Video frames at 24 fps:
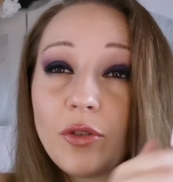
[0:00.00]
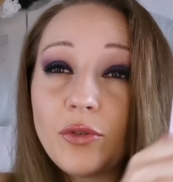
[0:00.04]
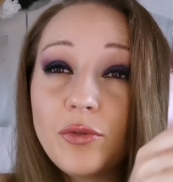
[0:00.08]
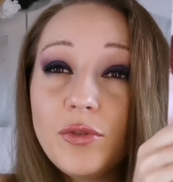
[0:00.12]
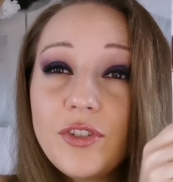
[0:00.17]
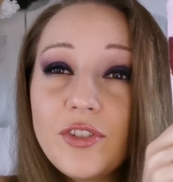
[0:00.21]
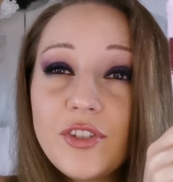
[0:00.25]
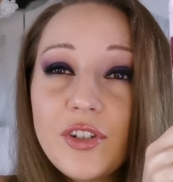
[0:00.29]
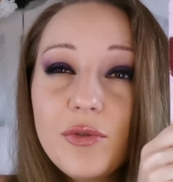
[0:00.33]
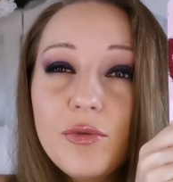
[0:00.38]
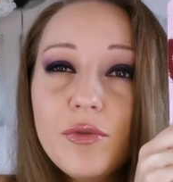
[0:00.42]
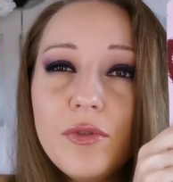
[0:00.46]

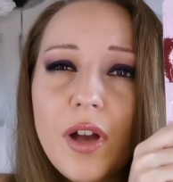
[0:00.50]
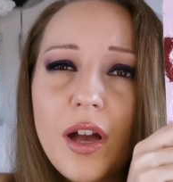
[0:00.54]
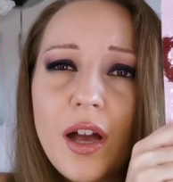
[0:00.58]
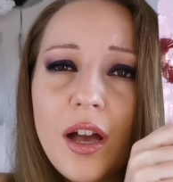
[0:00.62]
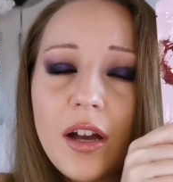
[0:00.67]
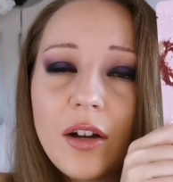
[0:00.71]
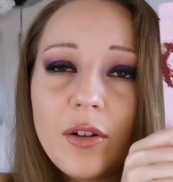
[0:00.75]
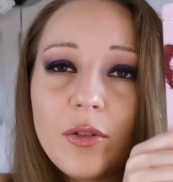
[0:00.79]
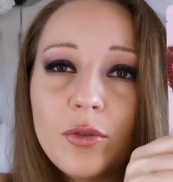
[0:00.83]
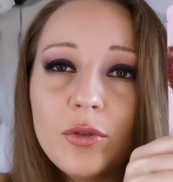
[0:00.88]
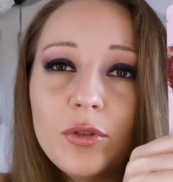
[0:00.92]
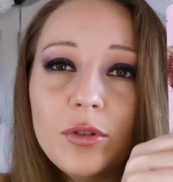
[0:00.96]
Ensuite, j'ai eu
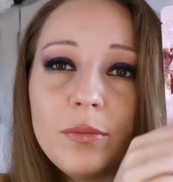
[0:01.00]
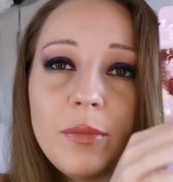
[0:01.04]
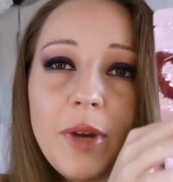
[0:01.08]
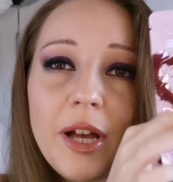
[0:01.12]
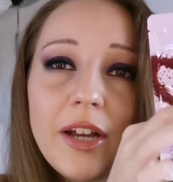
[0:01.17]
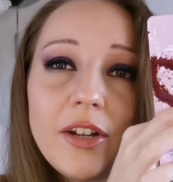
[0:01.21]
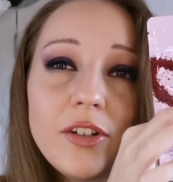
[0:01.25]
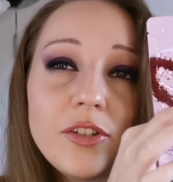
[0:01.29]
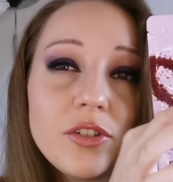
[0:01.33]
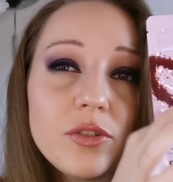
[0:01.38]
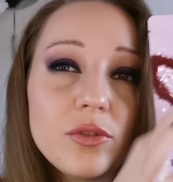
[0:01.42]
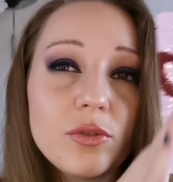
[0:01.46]
un
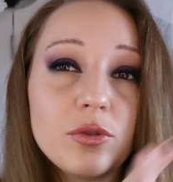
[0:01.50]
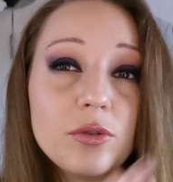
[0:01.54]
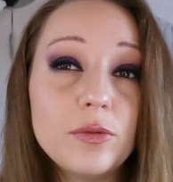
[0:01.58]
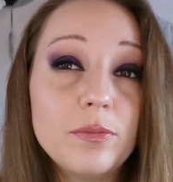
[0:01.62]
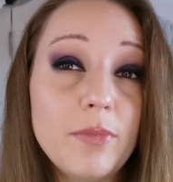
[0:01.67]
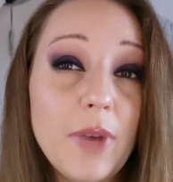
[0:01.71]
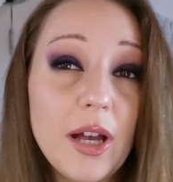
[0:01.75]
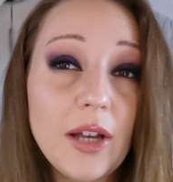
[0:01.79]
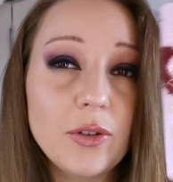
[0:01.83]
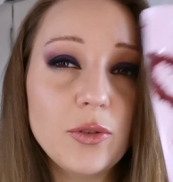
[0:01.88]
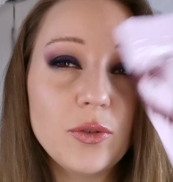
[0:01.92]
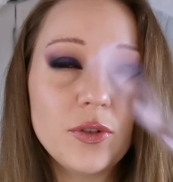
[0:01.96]
gommage au
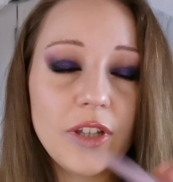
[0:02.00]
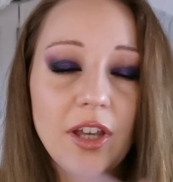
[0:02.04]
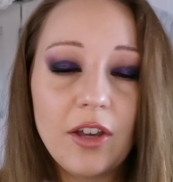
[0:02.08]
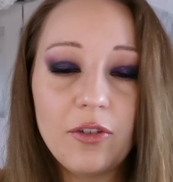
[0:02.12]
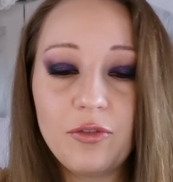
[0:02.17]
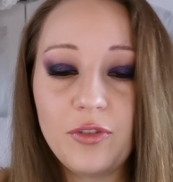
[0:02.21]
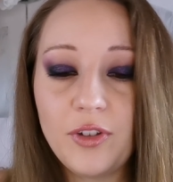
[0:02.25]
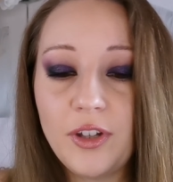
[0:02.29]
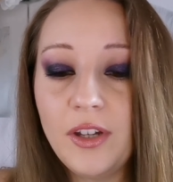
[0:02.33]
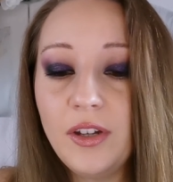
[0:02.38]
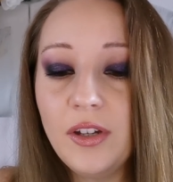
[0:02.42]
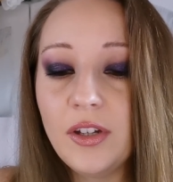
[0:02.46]
marc de
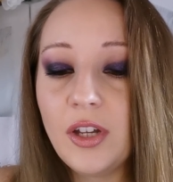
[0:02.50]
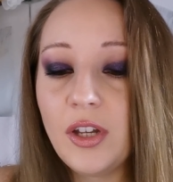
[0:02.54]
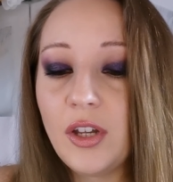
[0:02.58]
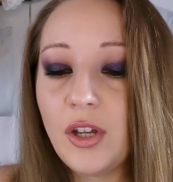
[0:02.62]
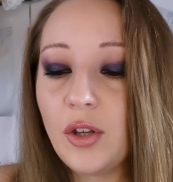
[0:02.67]
café.